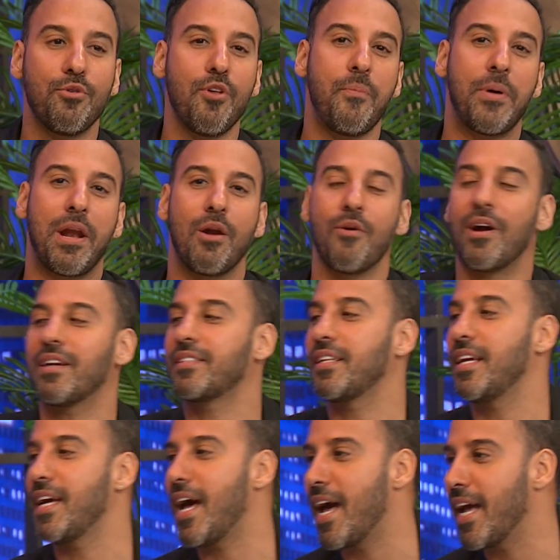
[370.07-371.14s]
segundos para Lu
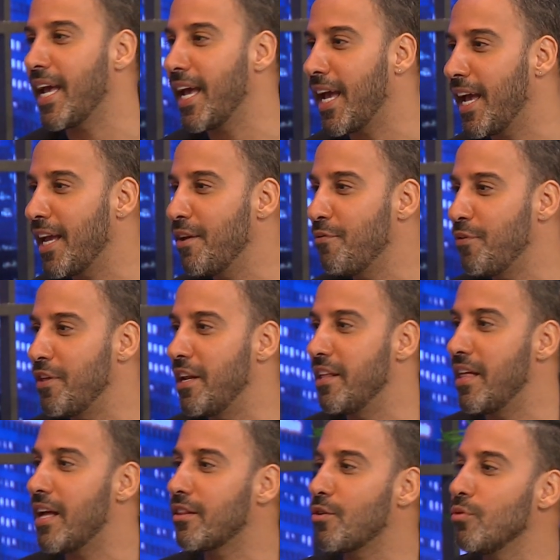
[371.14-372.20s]
García, eh,
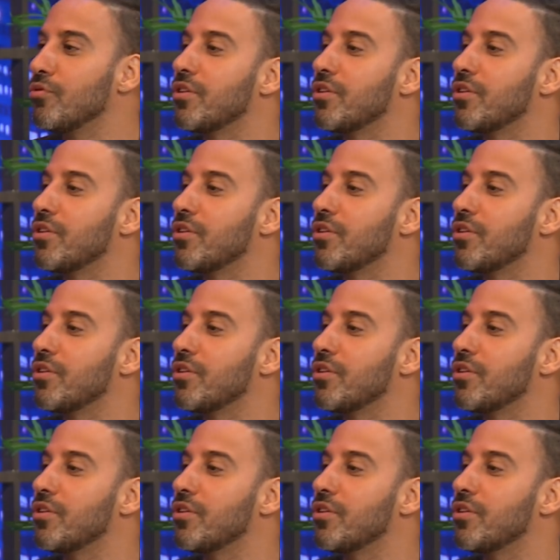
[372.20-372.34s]
infidelidad